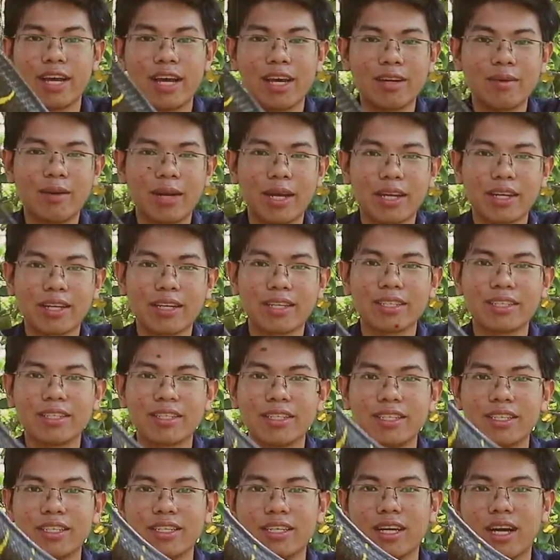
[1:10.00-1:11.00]
đây các bạn
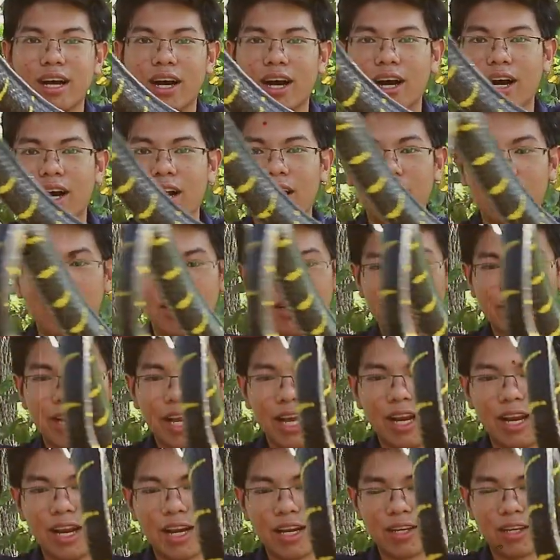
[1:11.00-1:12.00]
à,
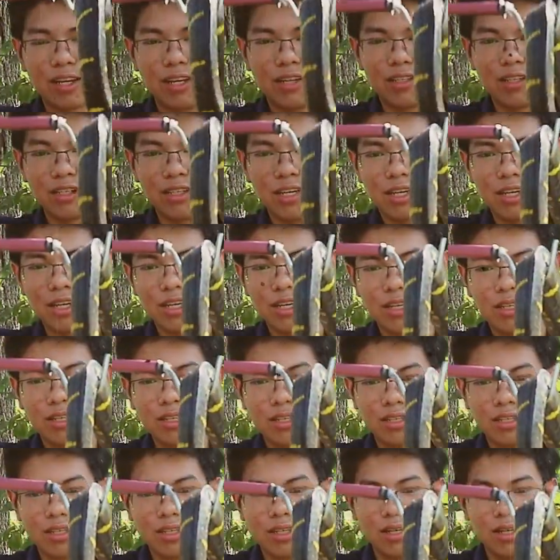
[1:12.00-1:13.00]
đây là con
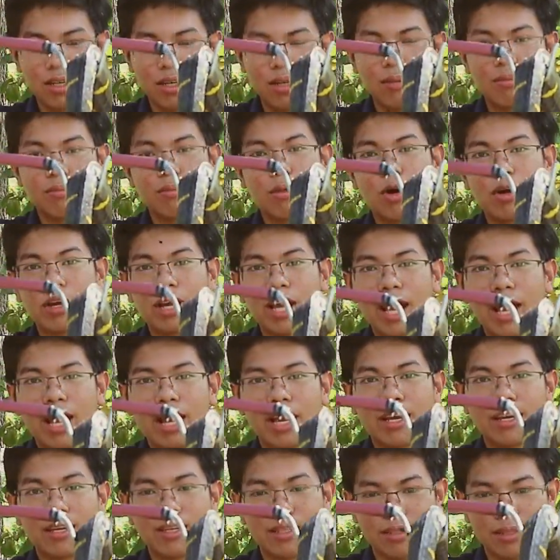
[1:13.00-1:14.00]
uh,
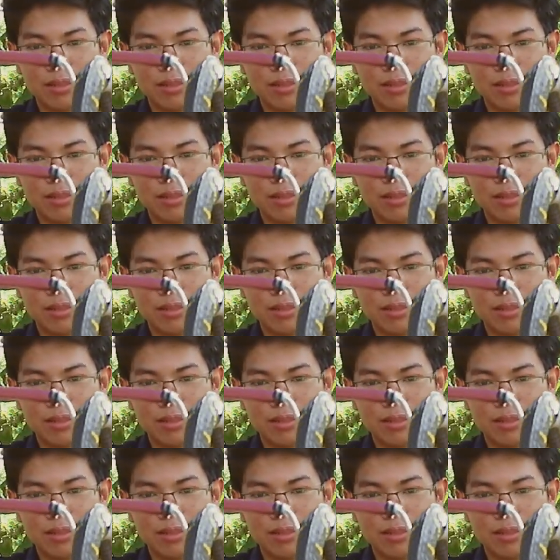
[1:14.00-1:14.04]
ga,